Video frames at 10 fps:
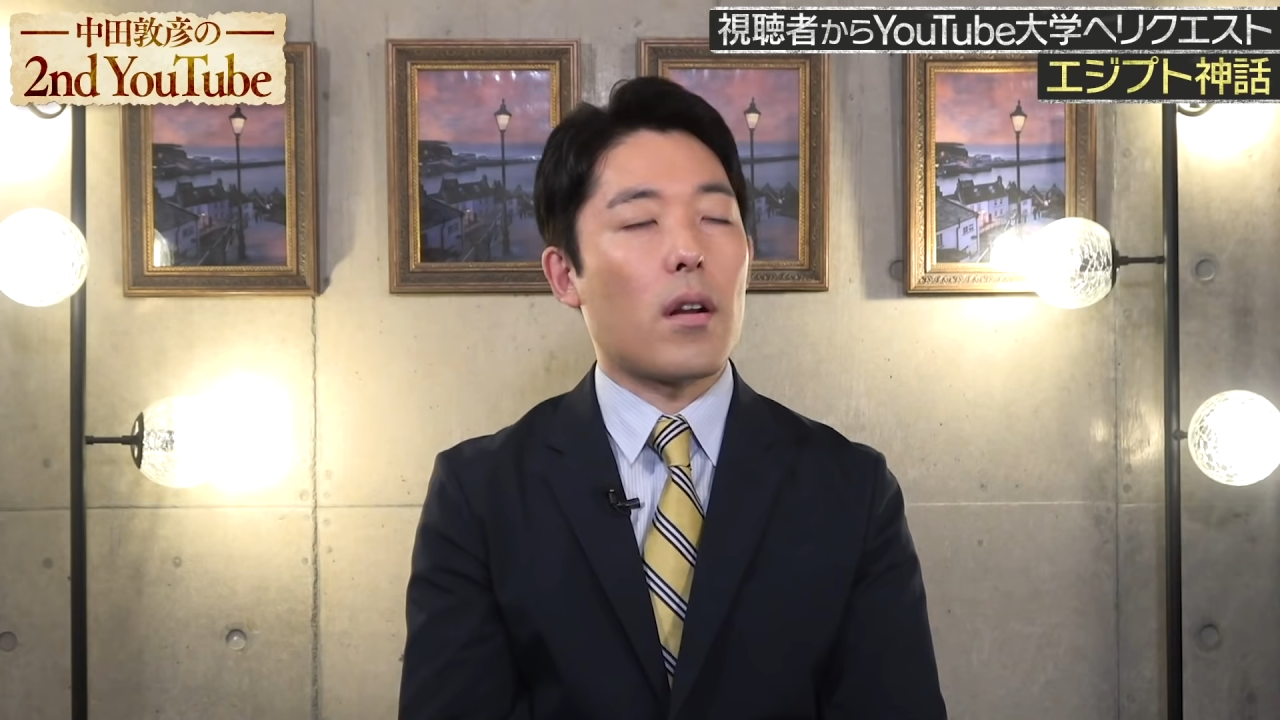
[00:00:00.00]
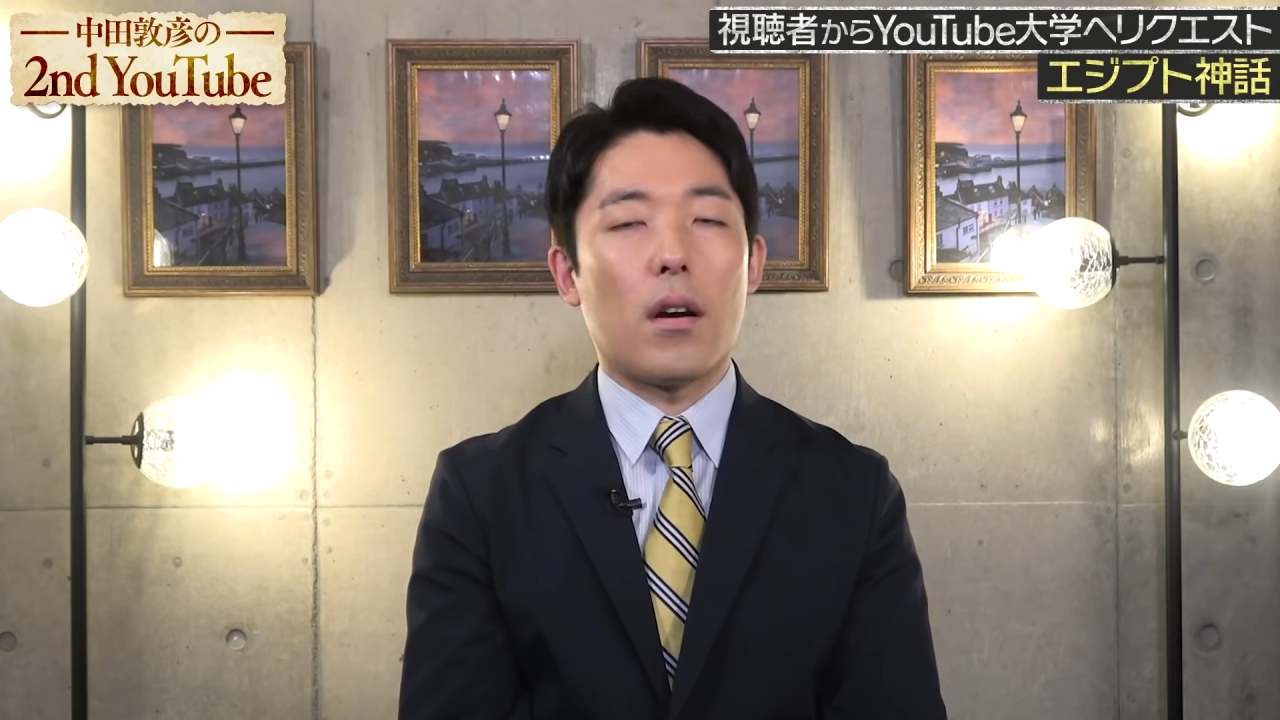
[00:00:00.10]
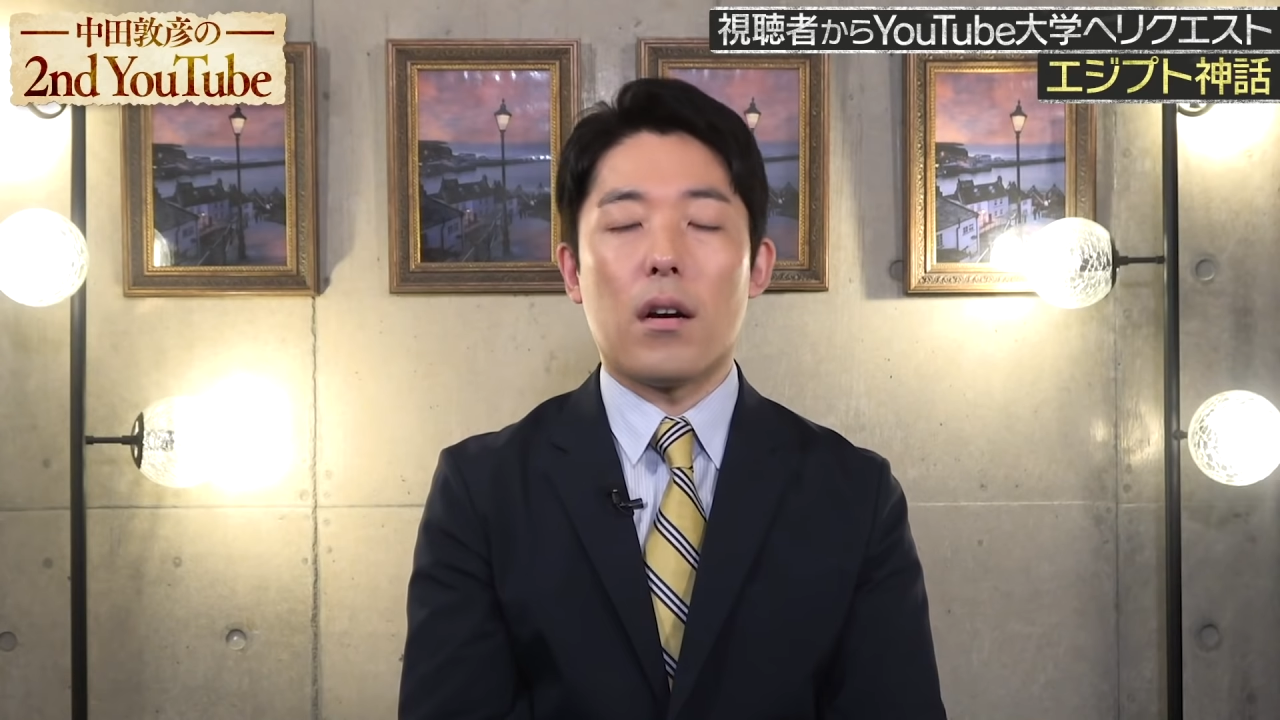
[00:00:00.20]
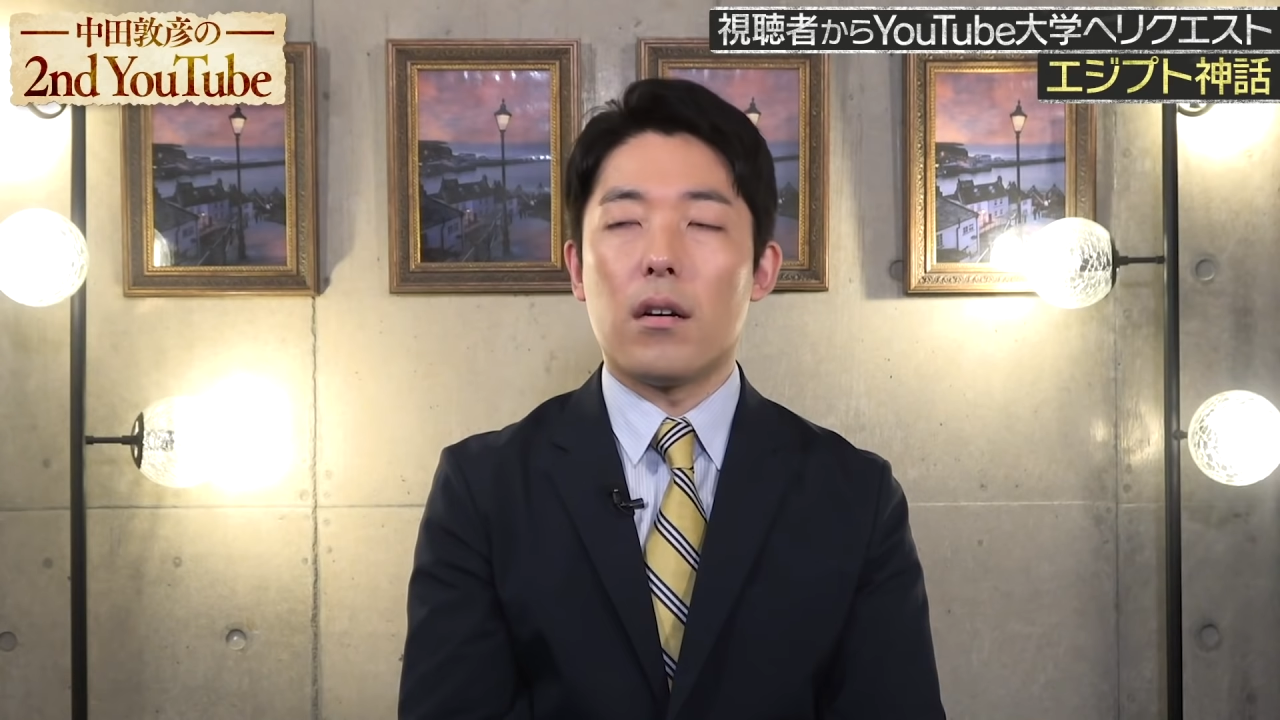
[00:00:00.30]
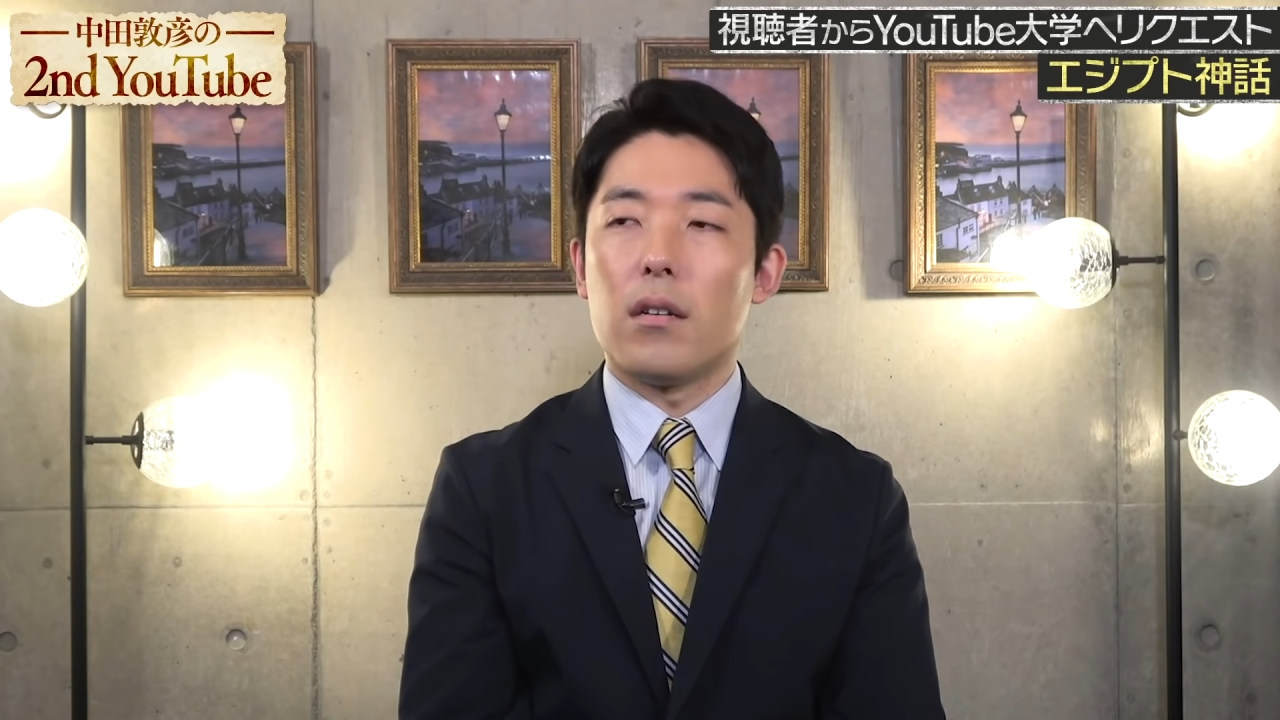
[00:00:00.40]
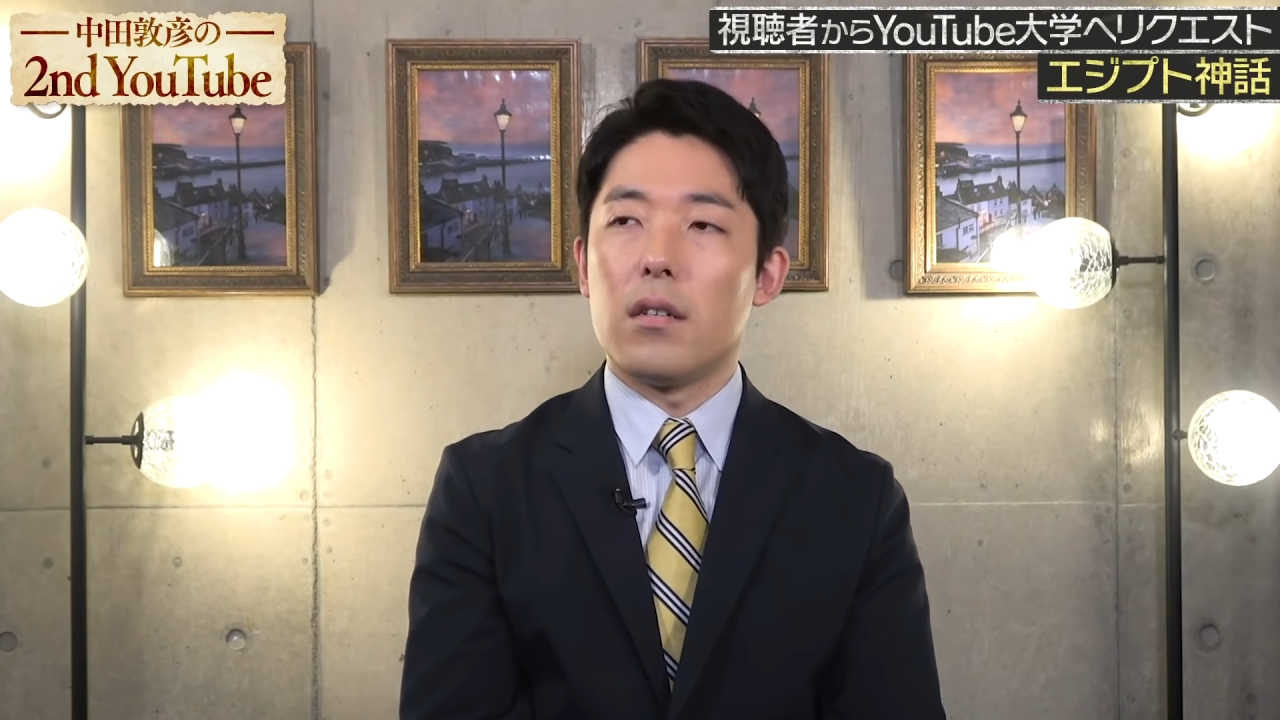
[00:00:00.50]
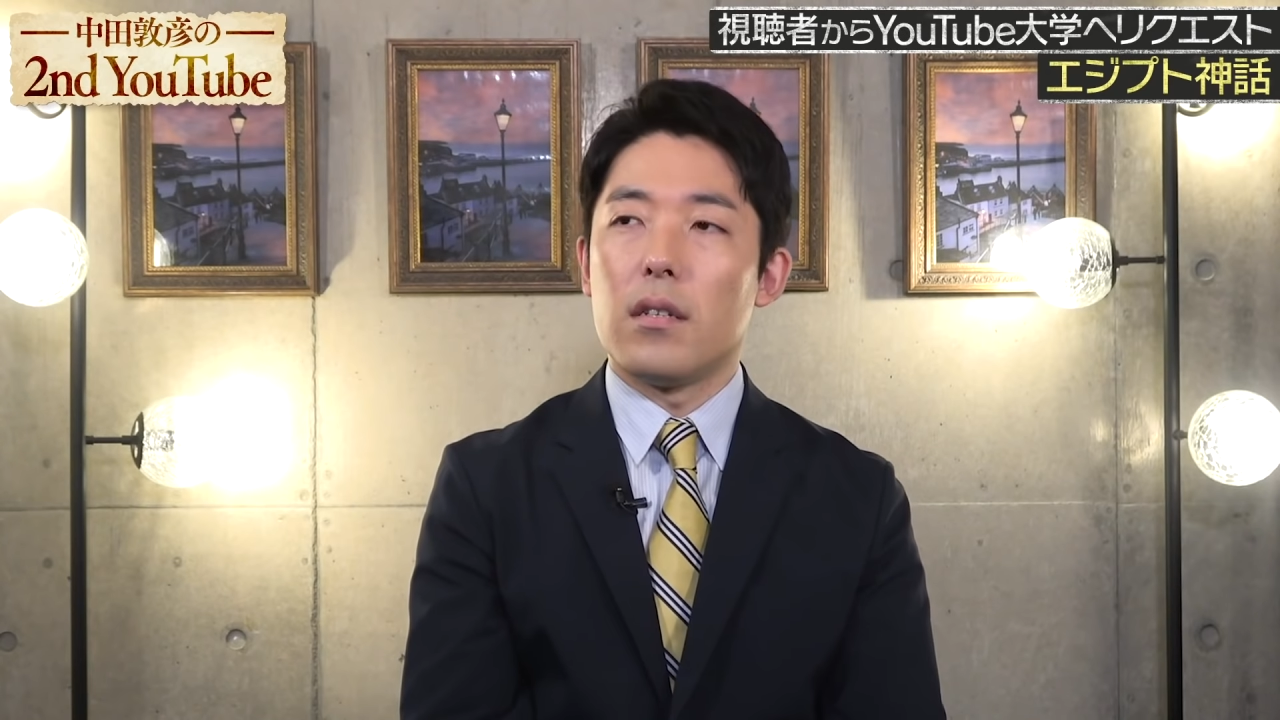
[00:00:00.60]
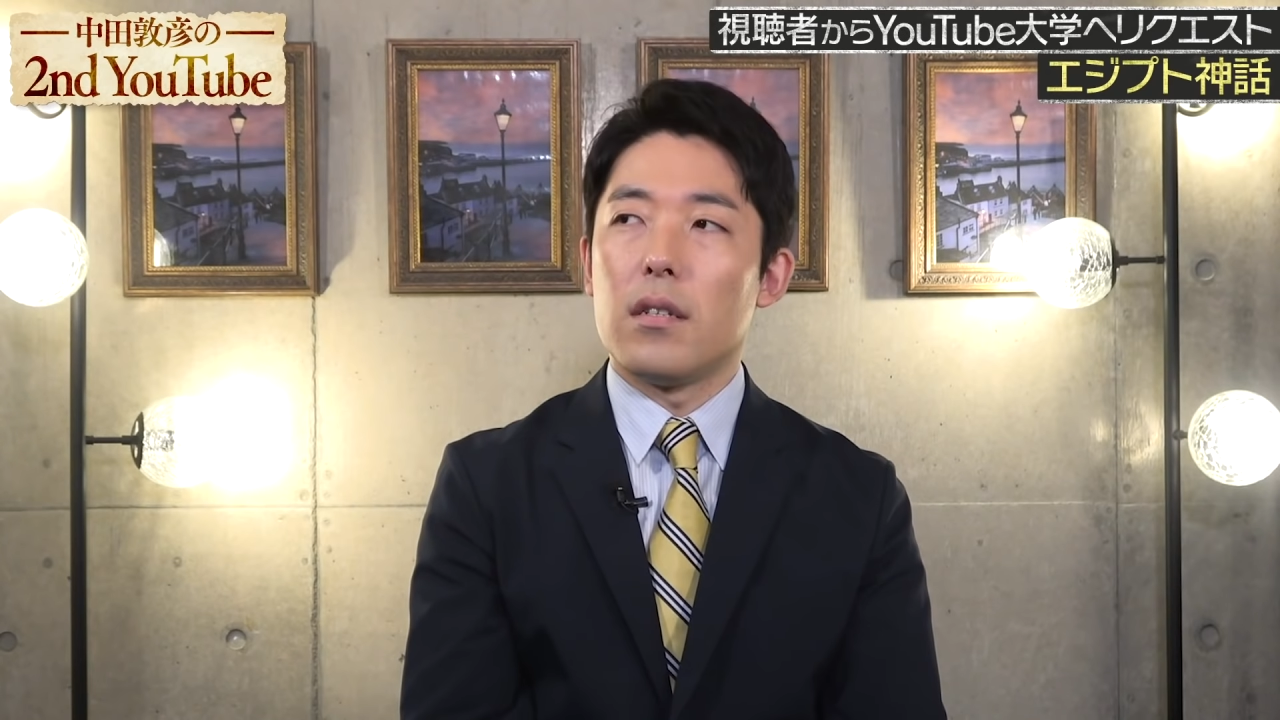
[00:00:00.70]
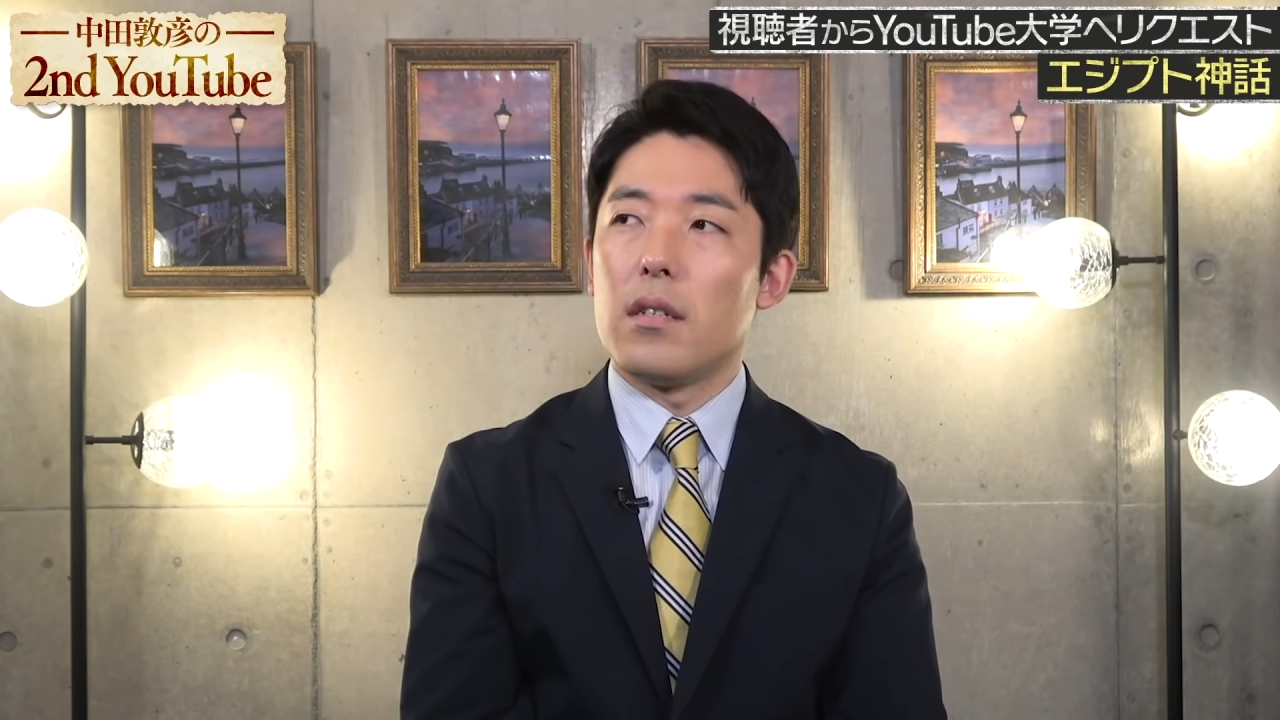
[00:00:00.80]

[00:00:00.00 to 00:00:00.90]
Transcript: かな。